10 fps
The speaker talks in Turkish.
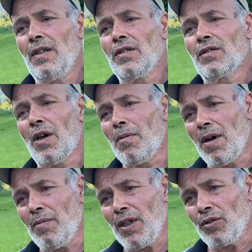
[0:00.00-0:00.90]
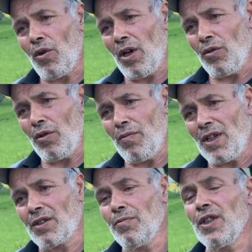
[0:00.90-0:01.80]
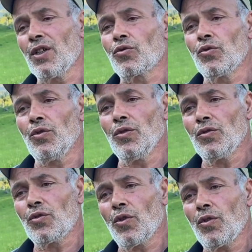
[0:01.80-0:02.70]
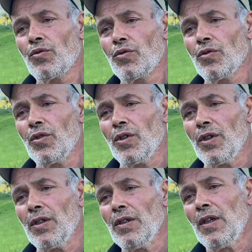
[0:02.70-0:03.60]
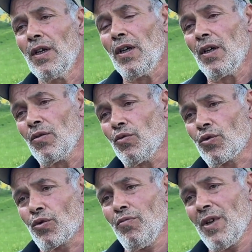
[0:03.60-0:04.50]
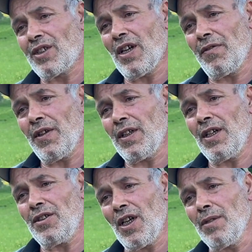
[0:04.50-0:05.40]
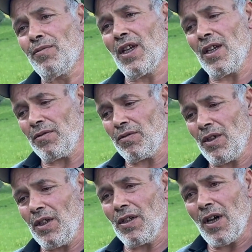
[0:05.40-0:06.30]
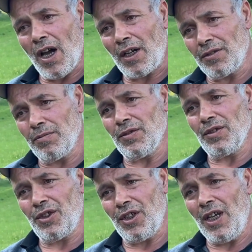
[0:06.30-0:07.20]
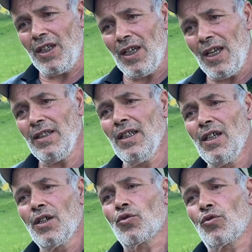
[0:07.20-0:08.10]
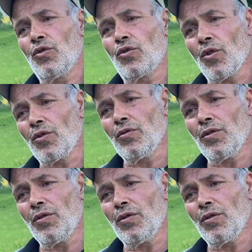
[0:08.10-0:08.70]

tamamen doğal olması, bir de suyun çok e, uzun mesafeden gelip de e, akım şeyinden suyun çok e,